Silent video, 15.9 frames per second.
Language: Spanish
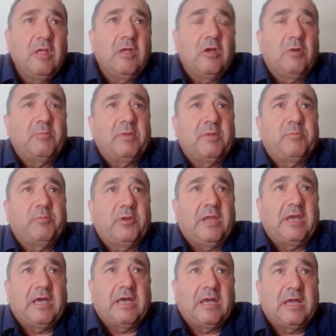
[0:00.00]
Hombre, pues
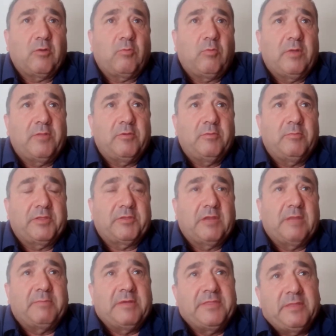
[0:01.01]
la, cuando
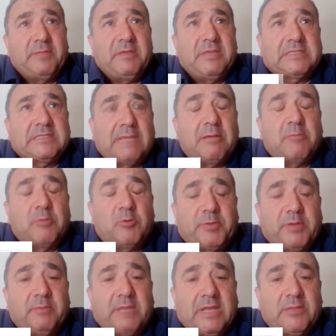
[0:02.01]
empezó la pandemia estábamos
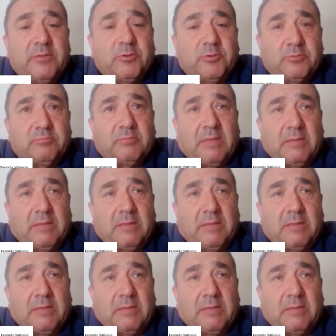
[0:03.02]
preparando,